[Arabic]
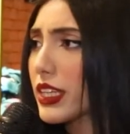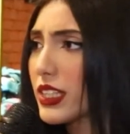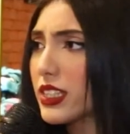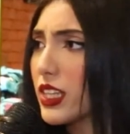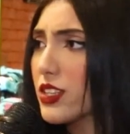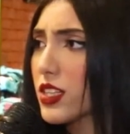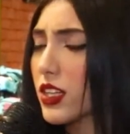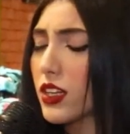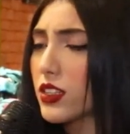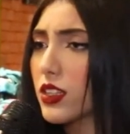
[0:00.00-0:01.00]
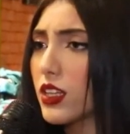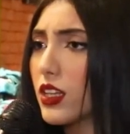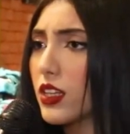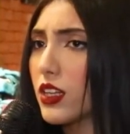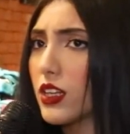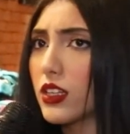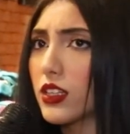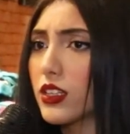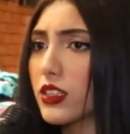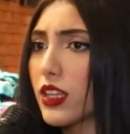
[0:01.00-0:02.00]
اكيد علاش لا
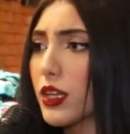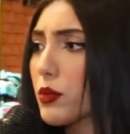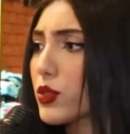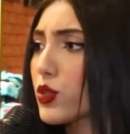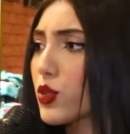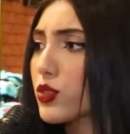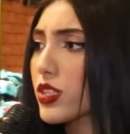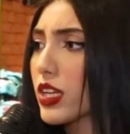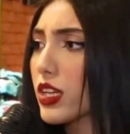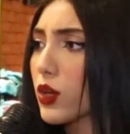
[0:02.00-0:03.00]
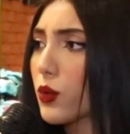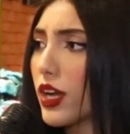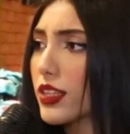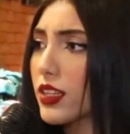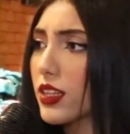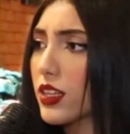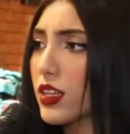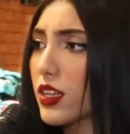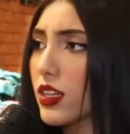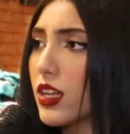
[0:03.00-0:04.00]
آه، دائما ديو تيخلق واحد
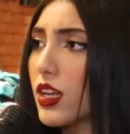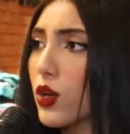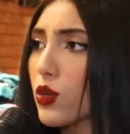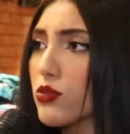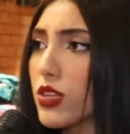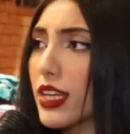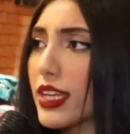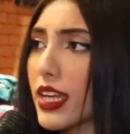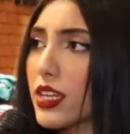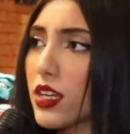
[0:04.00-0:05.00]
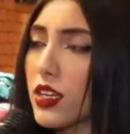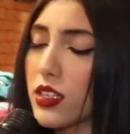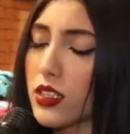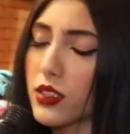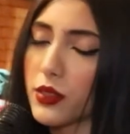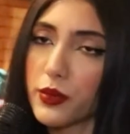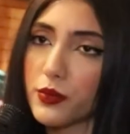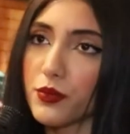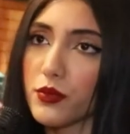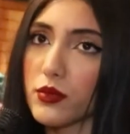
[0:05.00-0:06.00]
خصوصا اللي كان آه،
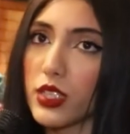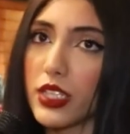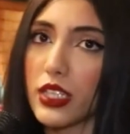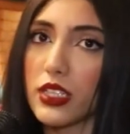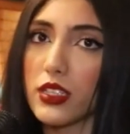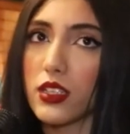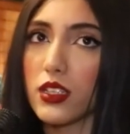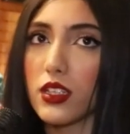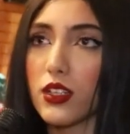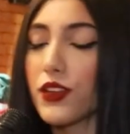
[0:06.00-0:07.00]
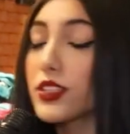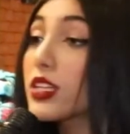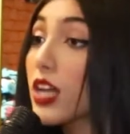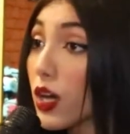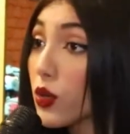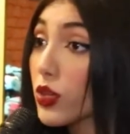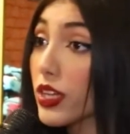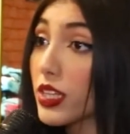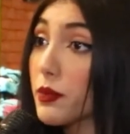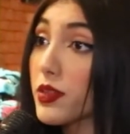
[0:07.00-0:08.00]
يعني الفنان اخر
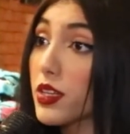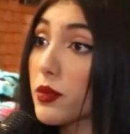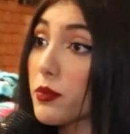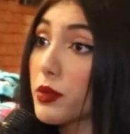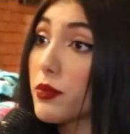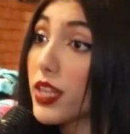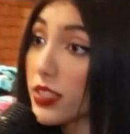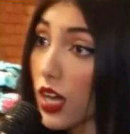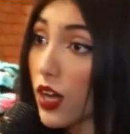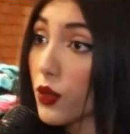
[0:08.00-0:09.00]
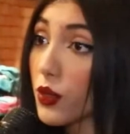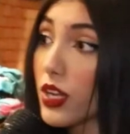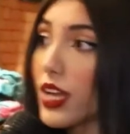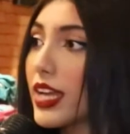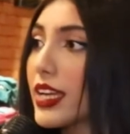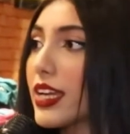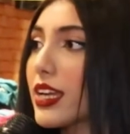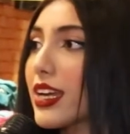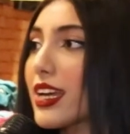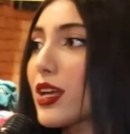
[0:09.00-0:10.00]
يعني من من بلد اخر
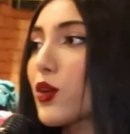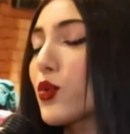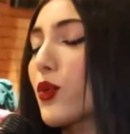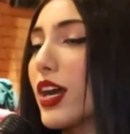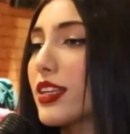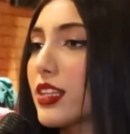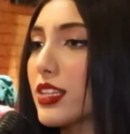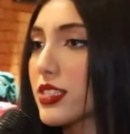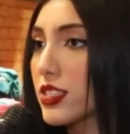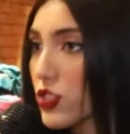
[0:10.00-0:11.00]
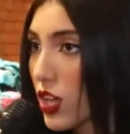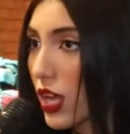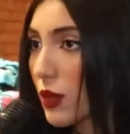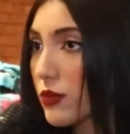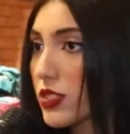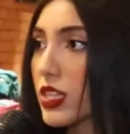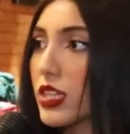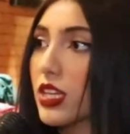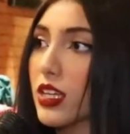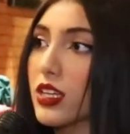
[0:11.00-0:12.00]
كي كيكون واحد الانسجام
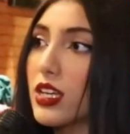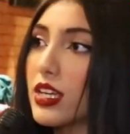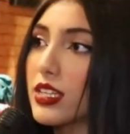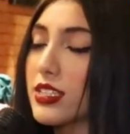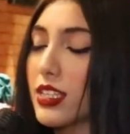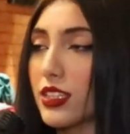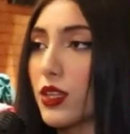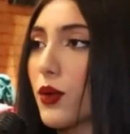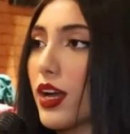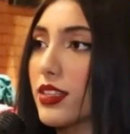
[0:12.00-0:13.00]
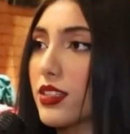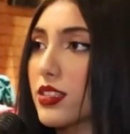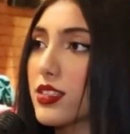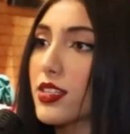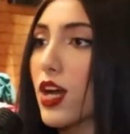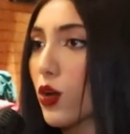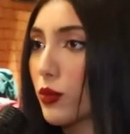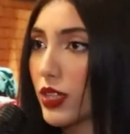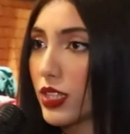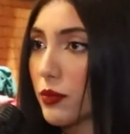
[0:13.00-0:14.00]
تي تيعطي واحد
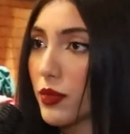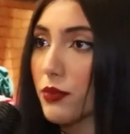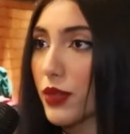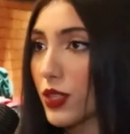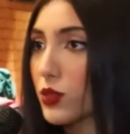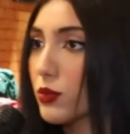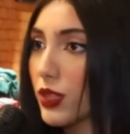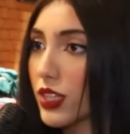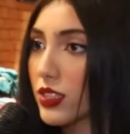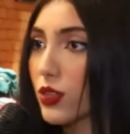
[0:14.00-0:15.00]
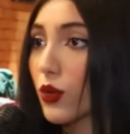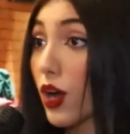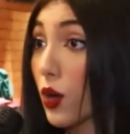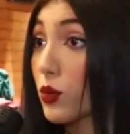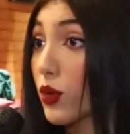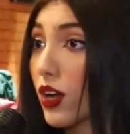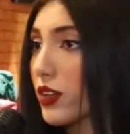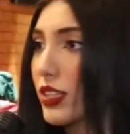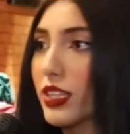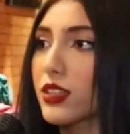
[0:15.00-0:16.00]
تناغم يعني بين بلد وبلد لغه ولغه
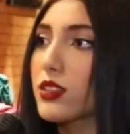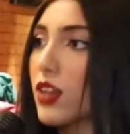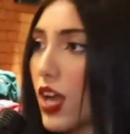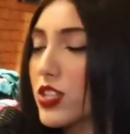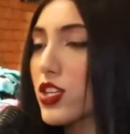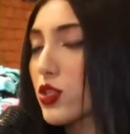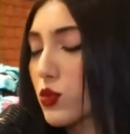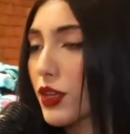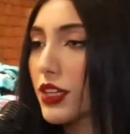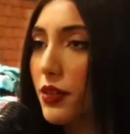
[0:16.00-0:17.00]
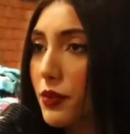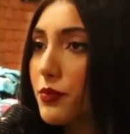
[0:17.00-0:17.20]
يعني حاجه اللي زوينه